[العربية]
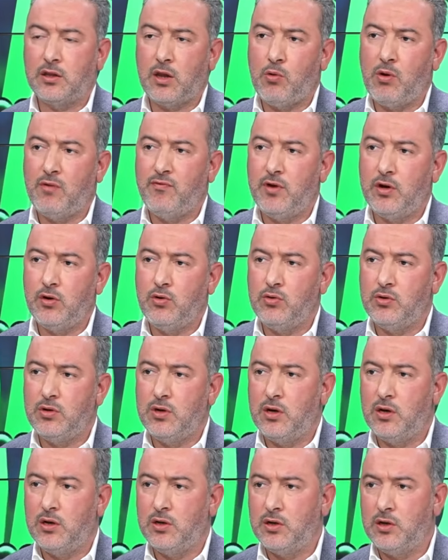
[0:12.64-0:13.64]

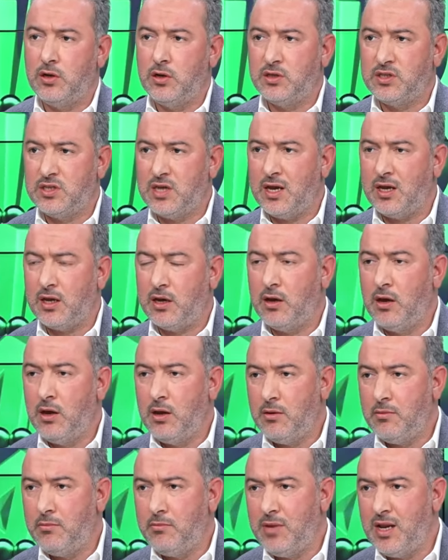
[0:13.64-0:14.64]
و
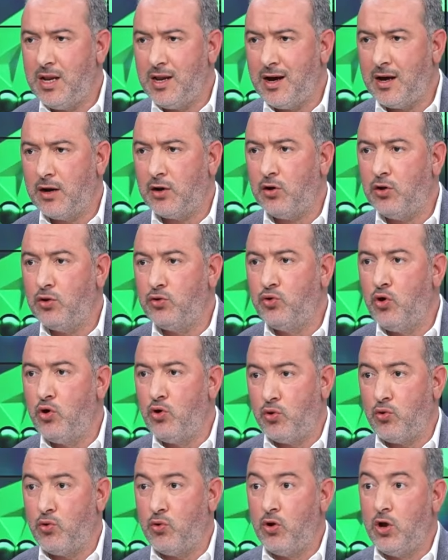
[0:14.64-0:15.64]
3.5 مليار
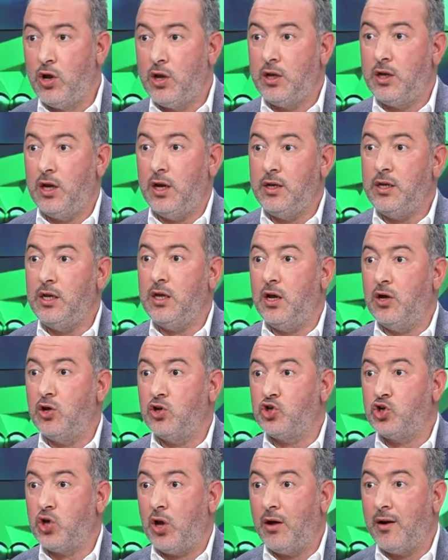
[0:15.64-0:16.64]
دورو
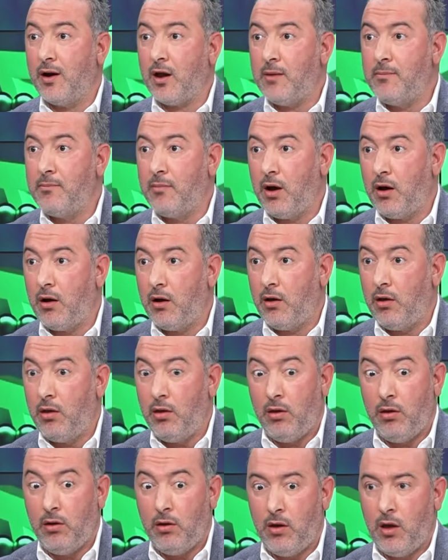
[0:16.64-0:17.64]
يعني رقم
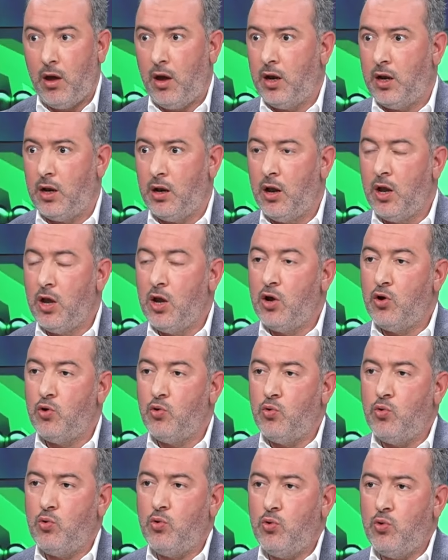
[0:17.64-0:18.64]
هائل
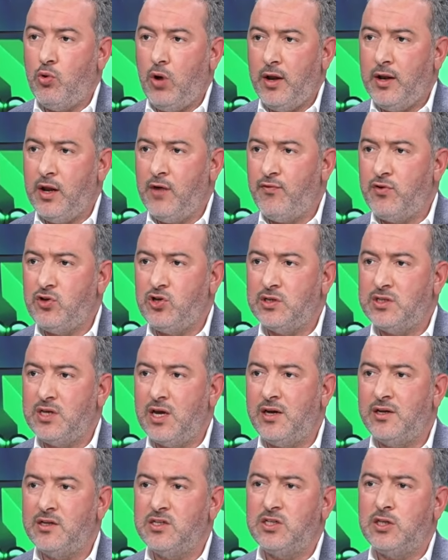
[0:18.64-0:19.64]
وحنا في
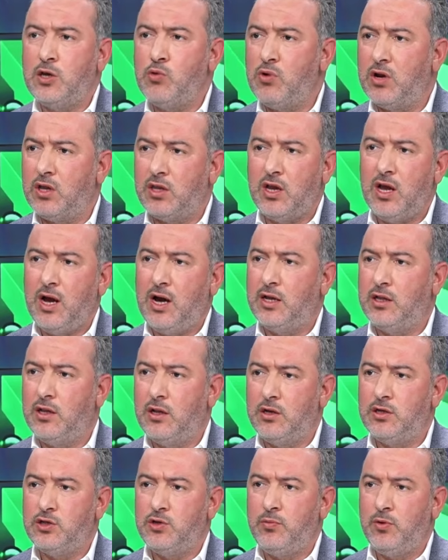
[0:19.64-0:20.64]
الجزائر نستورد كاع هاد
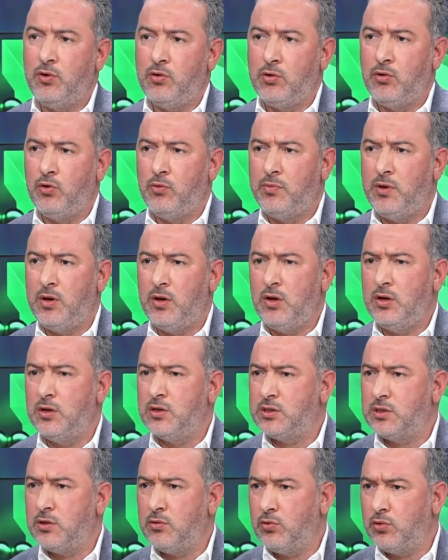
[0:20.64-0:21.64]
ليزيمينوغلوبولين
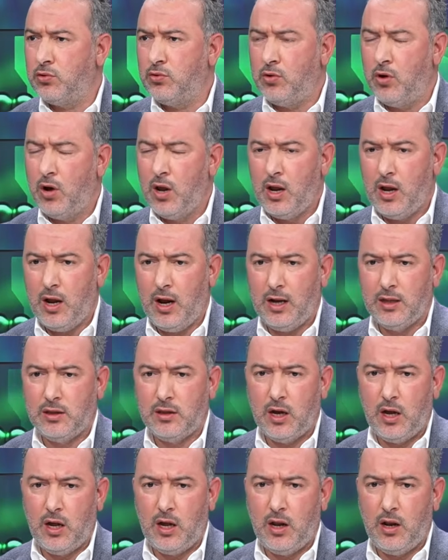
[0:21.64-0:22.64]
نستوردوا
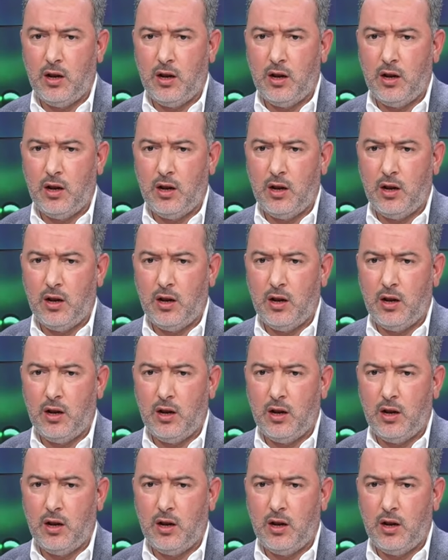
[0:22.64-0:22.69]
حتى